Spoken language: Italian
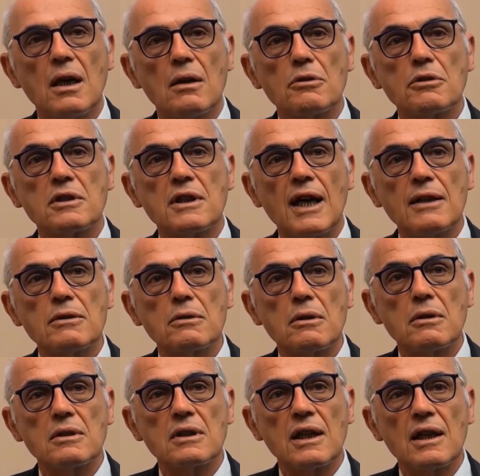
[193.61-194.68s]
lo
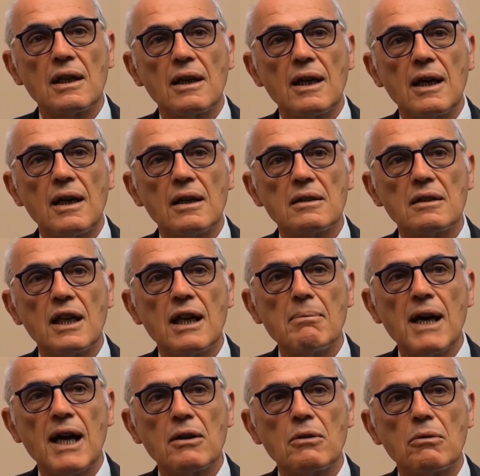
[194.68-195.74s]
stato della, della
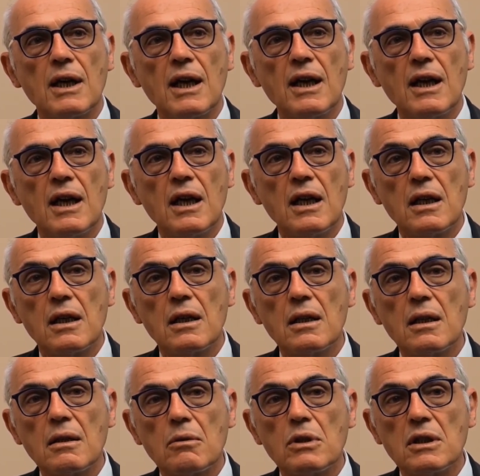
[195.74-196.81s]
macula
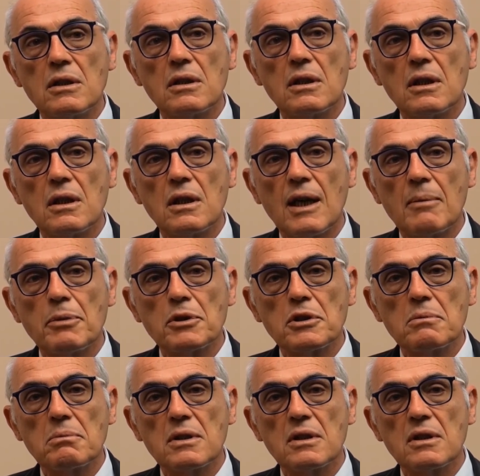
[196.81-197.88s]
e, e quindi la
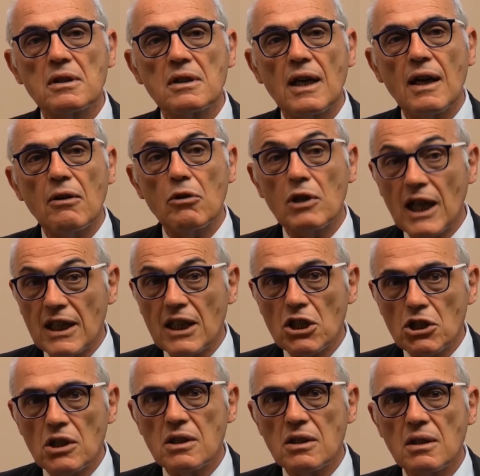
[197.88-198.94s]
possibilità o la
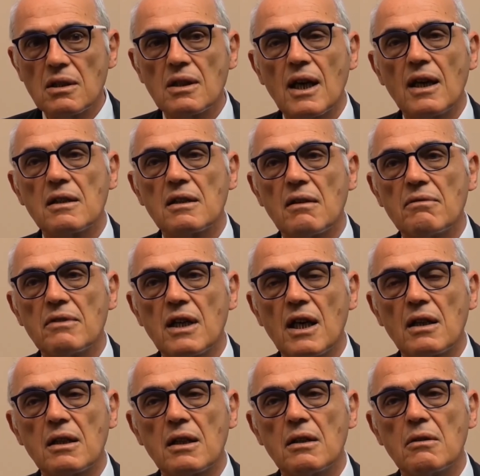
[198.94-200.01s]
necessità di
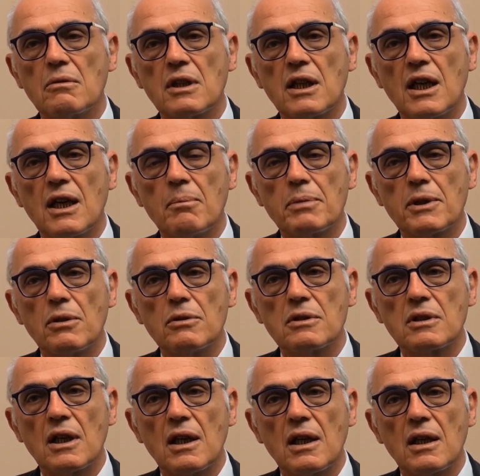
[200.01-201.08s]
avviare una
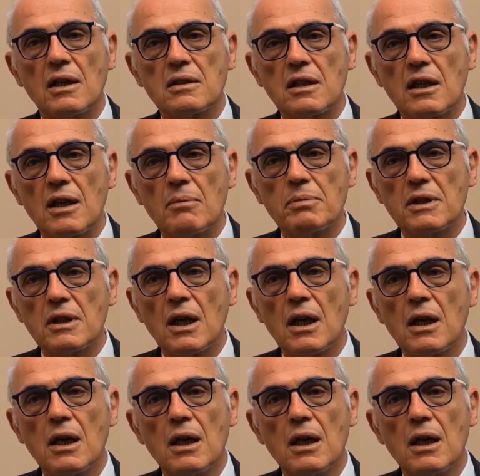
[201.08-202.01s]
pronta terapia